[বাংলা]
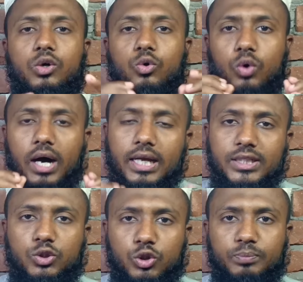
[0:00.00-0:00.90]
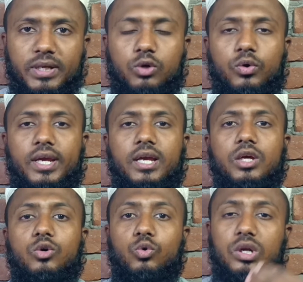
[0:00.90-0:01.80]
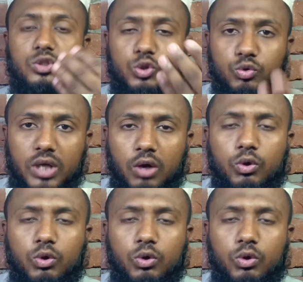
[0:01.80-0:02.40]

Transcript: কোরআনে তদবির করে কোরআন সুন্নাহ